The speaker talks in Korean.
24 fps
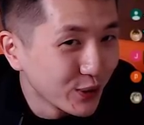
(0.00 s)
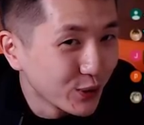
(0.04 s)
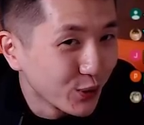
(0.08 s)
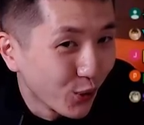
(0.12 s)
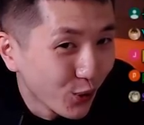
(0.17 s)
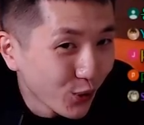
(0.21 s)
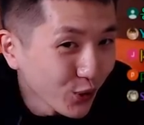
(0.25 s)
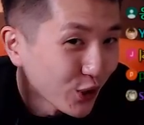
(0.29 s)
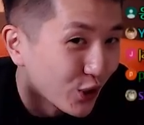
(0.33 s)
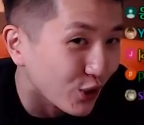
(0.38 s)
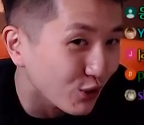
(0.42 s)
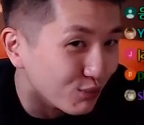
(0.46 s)

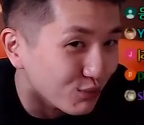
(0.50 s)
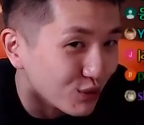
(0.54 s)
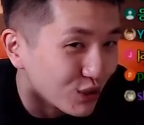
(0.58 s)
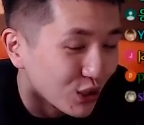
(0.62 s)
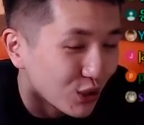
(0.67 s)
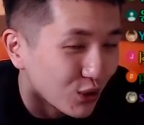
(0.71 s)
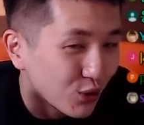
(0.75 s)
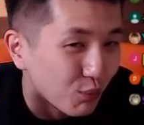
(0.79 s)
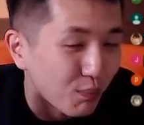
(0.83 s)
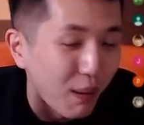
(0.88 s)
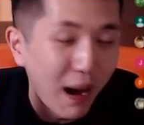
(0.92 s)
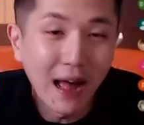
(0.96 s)
요렇게
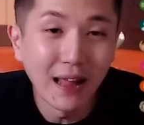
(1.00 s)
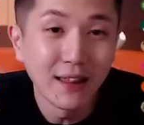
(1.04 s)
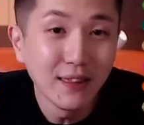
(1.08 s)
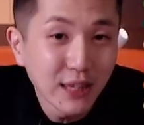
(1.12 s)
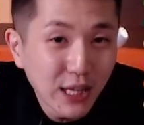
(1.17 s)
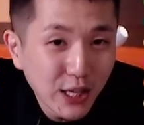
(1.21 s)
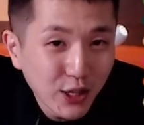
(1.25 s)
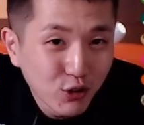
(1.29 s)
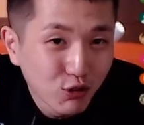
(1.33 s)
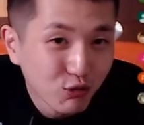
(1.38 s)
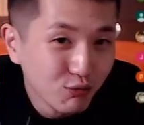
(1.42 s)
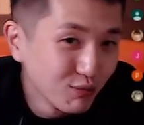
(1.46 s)
움직이고
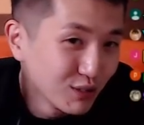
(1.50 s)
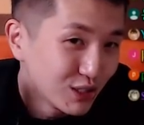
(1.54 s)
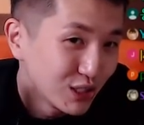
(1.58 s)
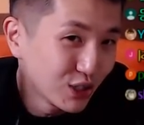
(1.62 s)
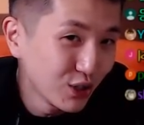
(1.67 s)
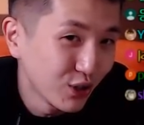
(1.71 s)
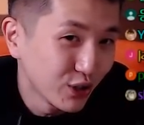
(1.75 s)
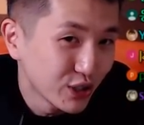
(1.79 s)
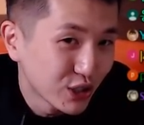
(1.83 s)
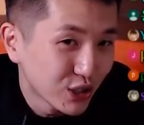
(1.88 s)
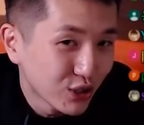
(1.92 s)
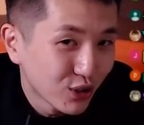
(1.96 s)
반대로
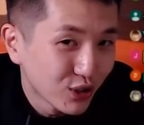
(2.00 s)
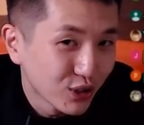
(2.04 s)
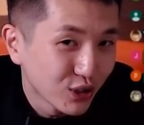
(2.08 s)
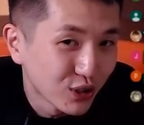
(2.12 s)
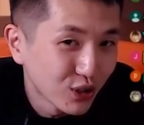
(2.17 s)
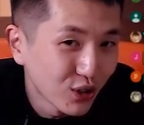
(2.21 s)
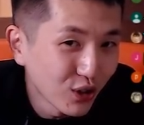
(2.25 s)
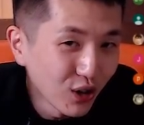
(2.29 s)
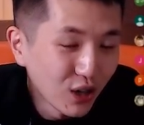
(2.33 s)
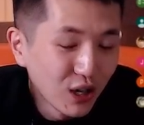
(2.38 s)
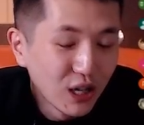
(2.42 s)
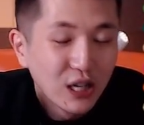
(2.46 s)

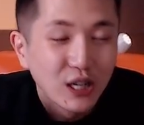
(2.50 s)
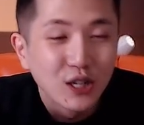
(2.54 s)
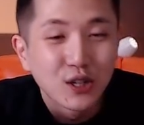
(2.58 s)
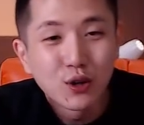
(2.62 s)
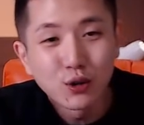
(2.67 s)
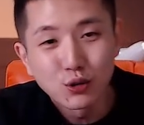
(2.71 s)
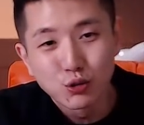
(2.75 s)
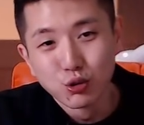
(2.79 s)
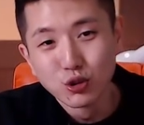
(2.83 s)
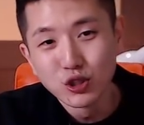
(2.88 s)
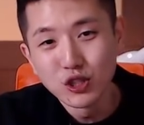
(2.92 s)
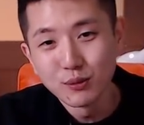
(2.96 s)
움직여지거든요? 그거
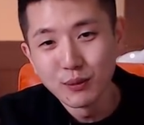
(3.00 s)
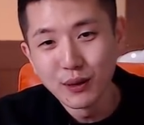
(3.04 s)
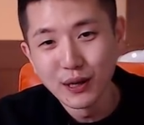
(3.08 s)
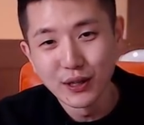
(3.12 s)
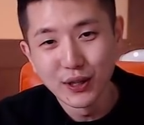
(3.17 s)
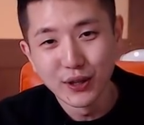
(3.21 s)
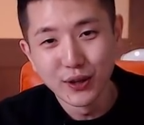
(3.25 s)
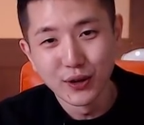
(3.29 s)
조심해야 돼요,